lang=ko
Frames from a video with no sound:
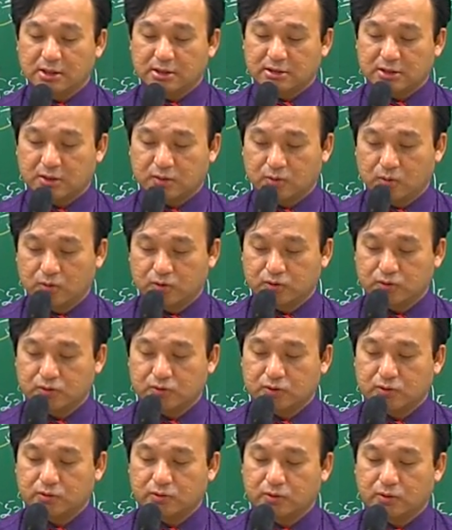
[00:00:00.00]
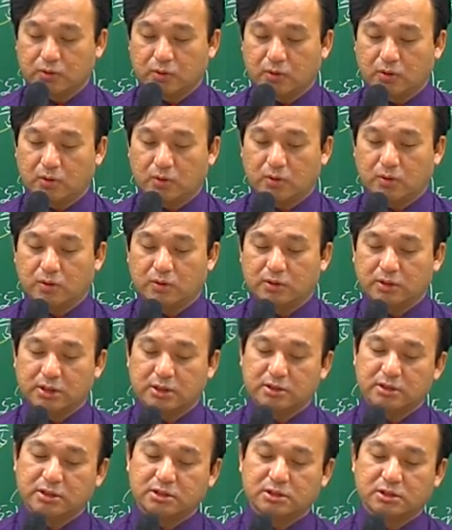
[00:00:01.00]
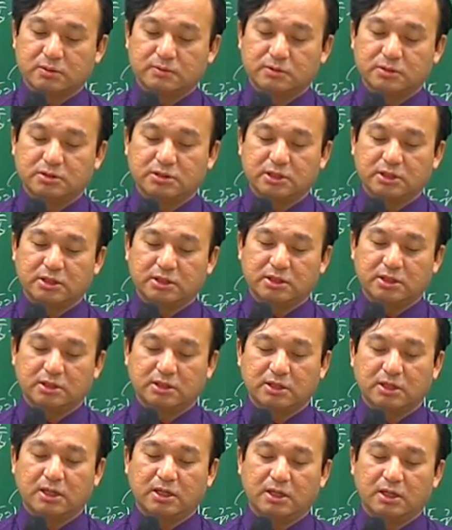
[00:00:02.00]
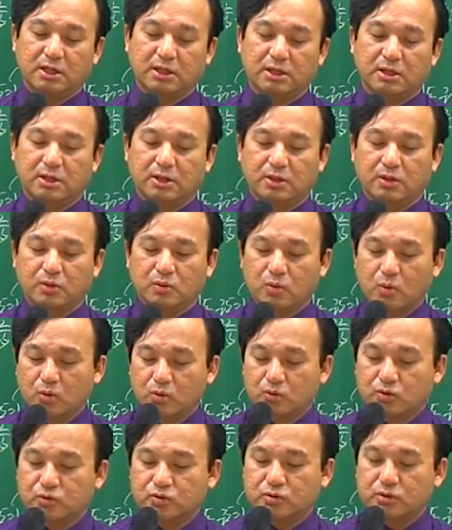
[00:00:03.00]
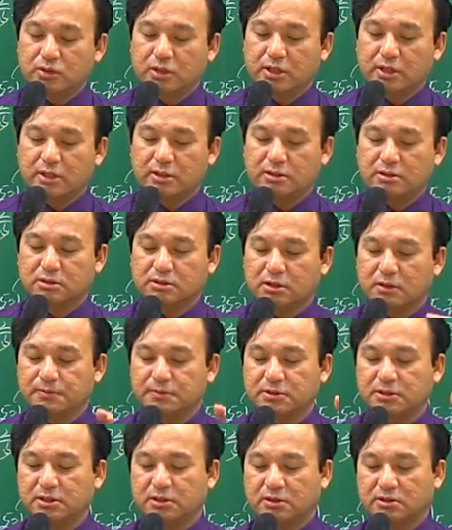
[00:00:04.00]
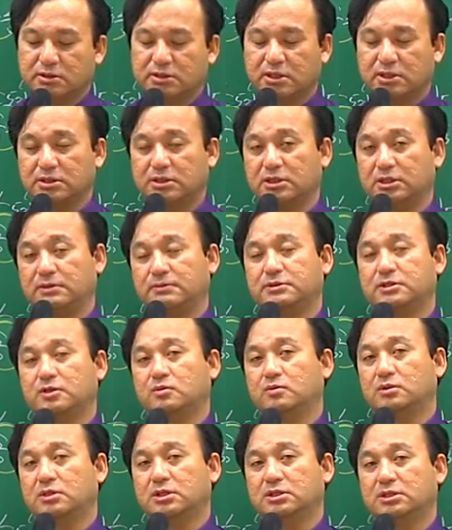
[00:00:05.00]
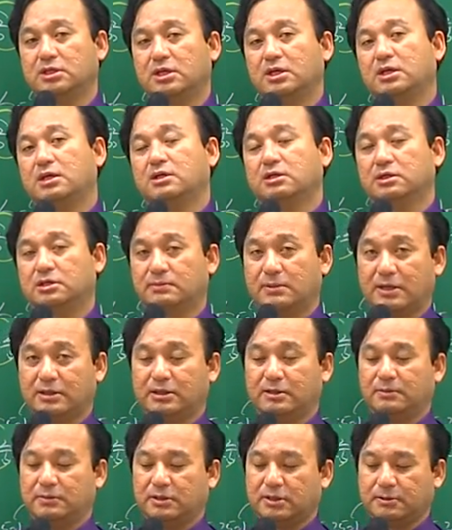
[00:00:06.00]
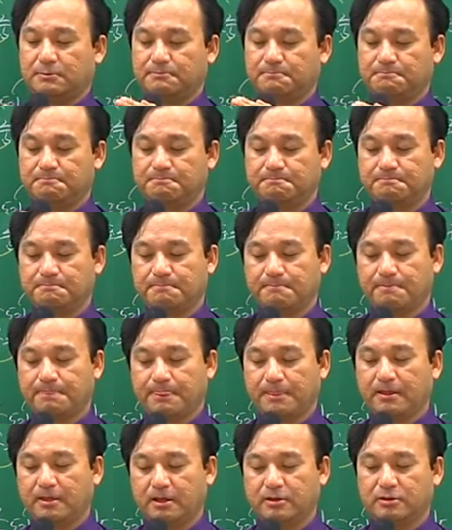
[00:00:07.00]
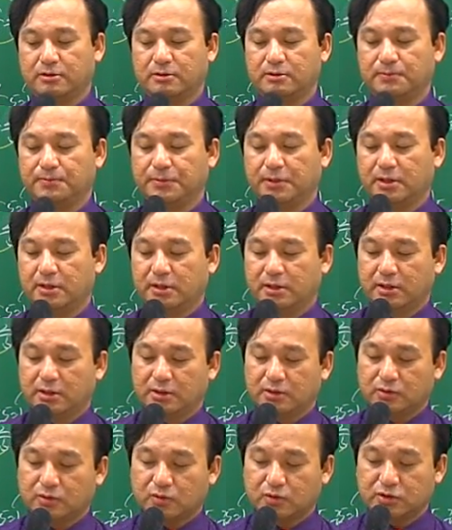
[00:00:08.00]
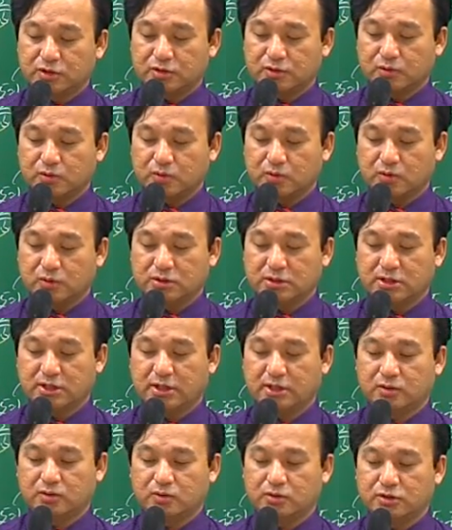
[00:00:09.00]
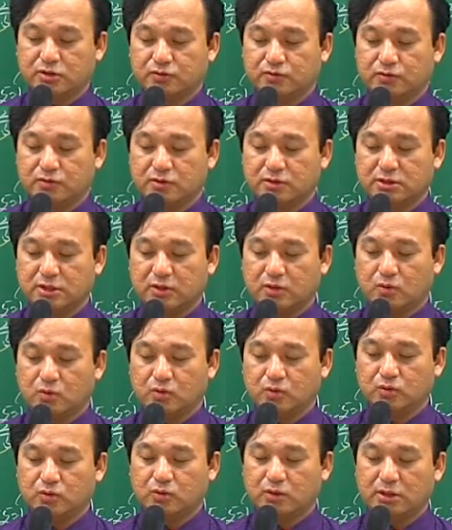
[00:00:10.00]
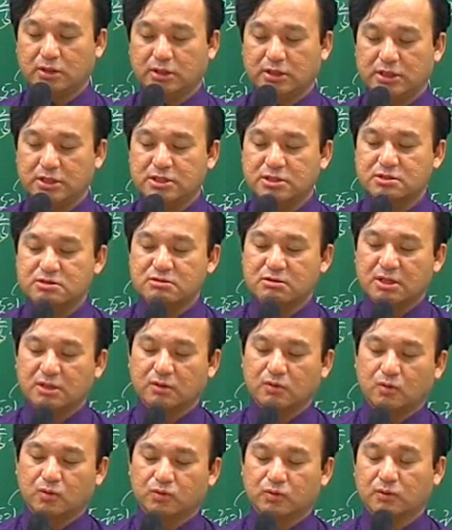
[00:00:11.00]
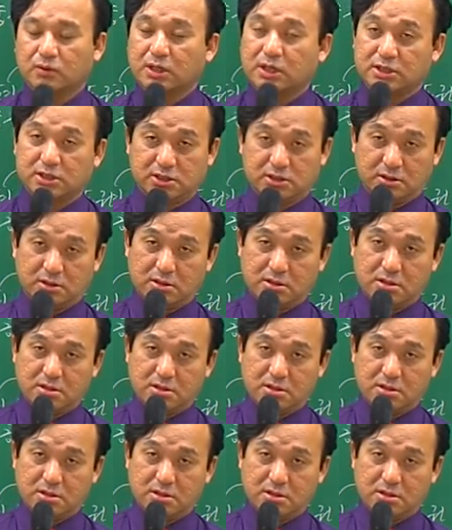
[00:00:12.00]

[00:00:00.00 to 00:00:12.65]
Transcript: 자, 공중권도 예전에 시험 문제 2회 때 공중을 향하여 끝없이 연장되는 입체 공간이다. 그러면 안 됩니다. 그래서 토지 소유권자의 토지 구역상의 공중권을 일정한 고도 까지죠.